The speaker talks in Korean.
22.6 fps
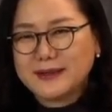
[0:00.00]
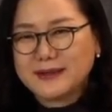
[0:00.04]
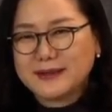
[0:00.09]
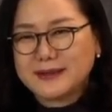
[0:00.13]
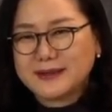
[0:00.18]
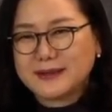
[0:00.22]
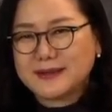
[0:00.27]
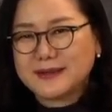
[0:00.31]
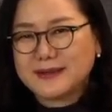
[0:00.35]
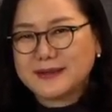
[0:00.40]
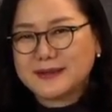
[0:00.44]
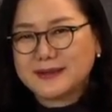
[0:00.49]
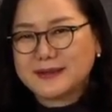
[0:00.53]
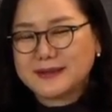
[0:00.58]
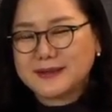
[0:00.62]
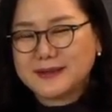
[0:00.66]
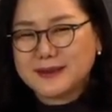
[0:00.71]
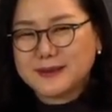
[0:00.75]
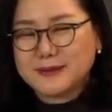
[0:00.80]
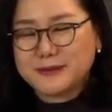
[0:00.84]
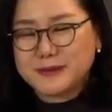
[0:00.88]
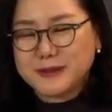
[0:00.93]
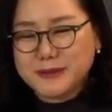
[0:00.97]
그
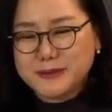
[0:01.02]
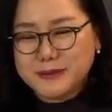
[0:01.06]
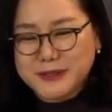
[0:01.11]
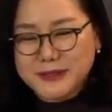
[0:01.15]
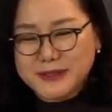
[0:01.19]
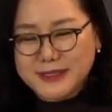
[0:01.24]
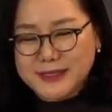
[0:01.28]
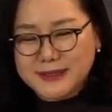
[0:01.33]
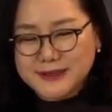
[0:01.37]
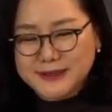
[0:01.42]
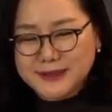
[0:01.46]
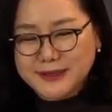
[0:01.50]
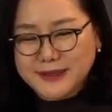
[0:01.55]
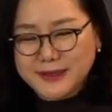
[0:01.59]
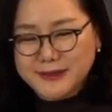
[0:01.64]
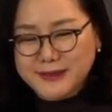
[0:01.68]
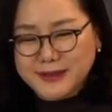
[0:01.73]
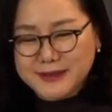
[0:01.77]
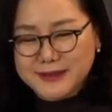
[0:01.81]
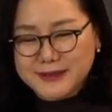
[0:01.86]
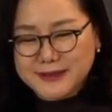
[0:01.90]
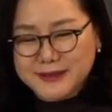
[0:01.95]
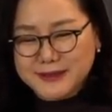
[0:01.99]
브리프를 작성해
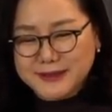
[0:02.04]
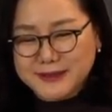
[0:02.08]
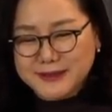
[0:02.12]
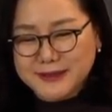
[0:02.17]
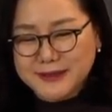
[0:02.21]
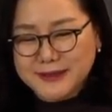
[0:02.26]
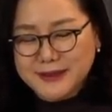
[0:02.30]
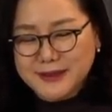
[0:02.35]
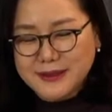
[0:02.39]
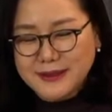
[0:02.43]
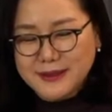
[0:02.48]
왔어요.